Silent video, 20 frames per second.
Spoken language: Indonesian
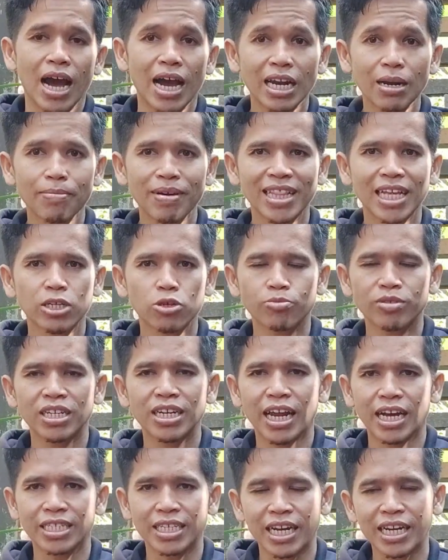Ada empat
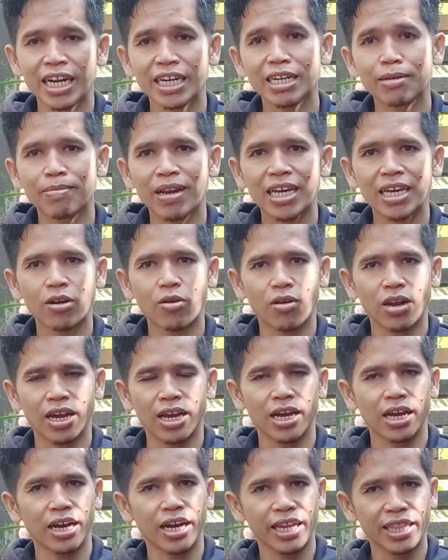asumsi dasar yang dimiliki
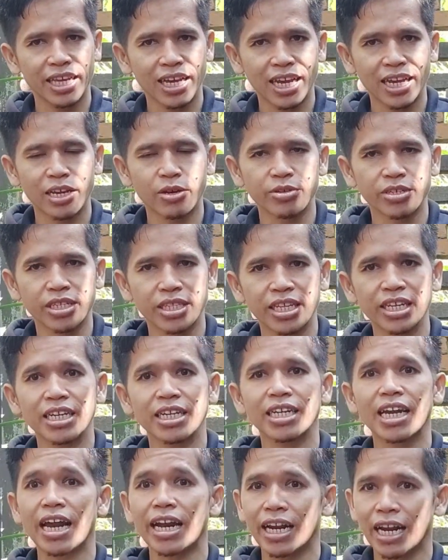oleh critical
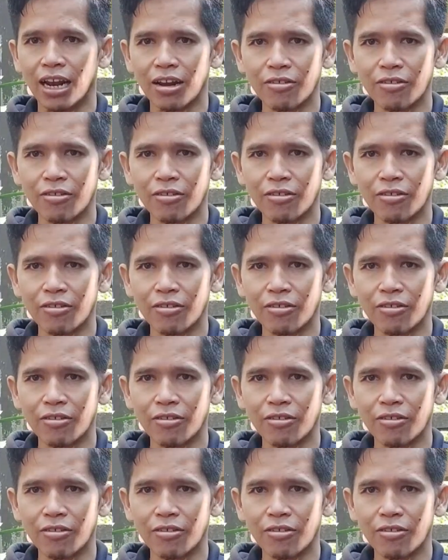linguistik dan